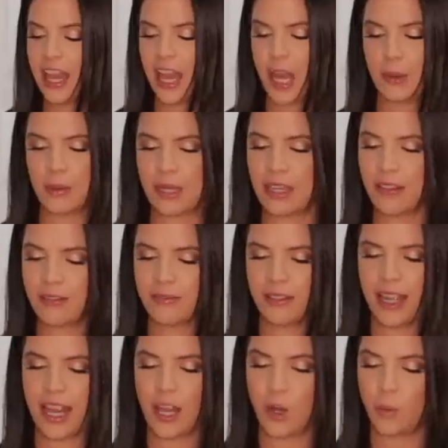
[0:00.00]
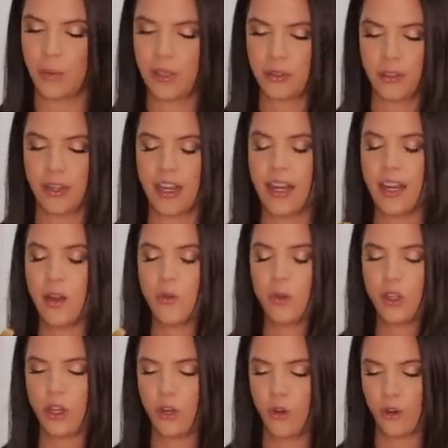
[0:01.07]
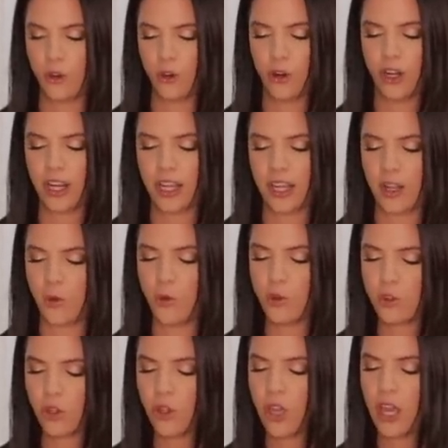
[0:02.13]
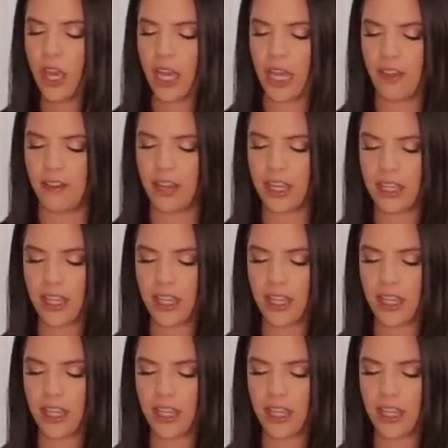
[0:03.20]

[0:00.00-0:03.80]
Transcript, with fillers: A mí, en lo personal, es uno de los colores que uso cada vez que